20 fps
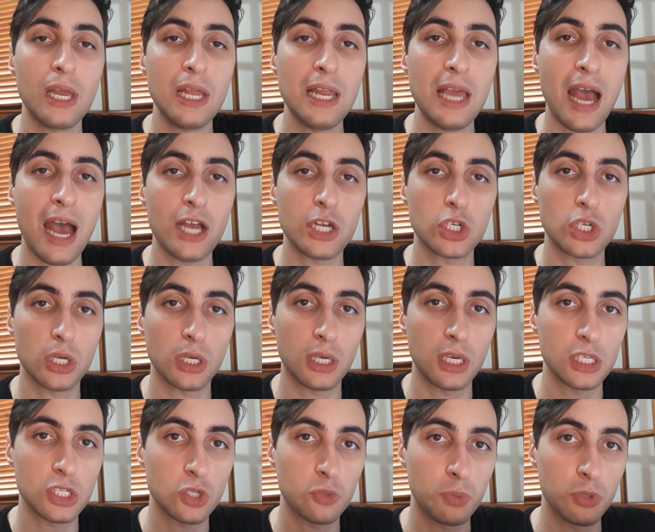ele acha
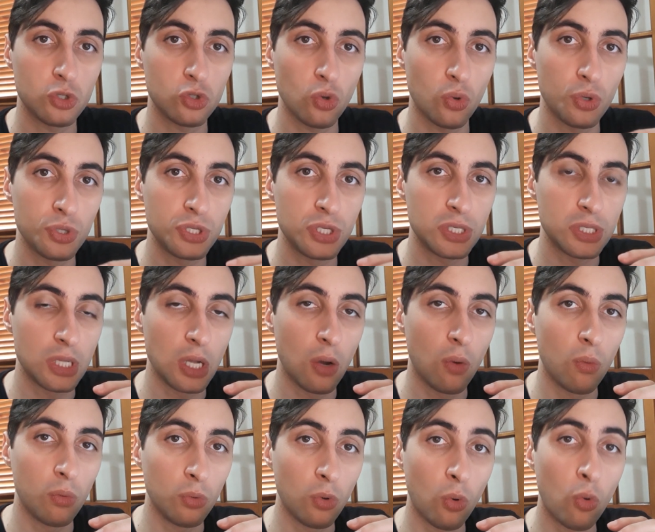que essas pessoas
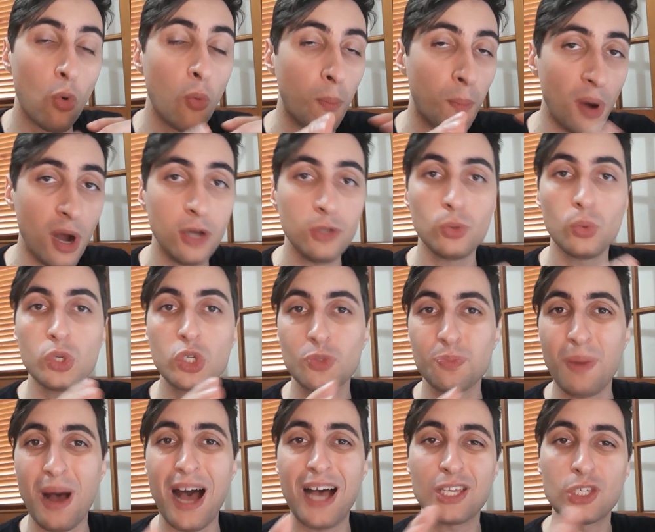estão ocupando o
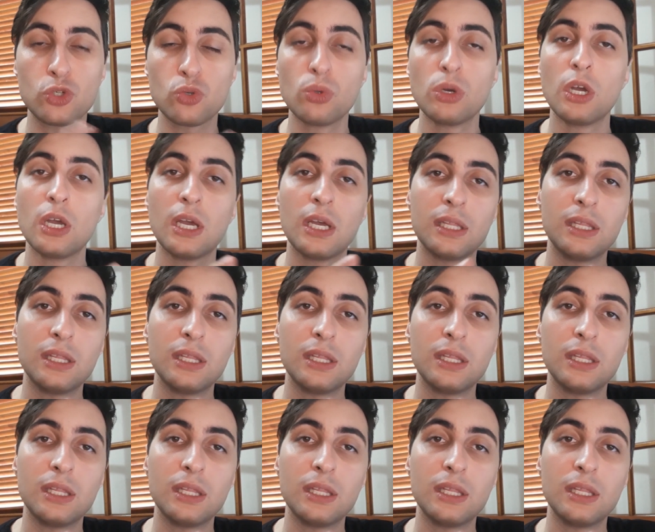espaço,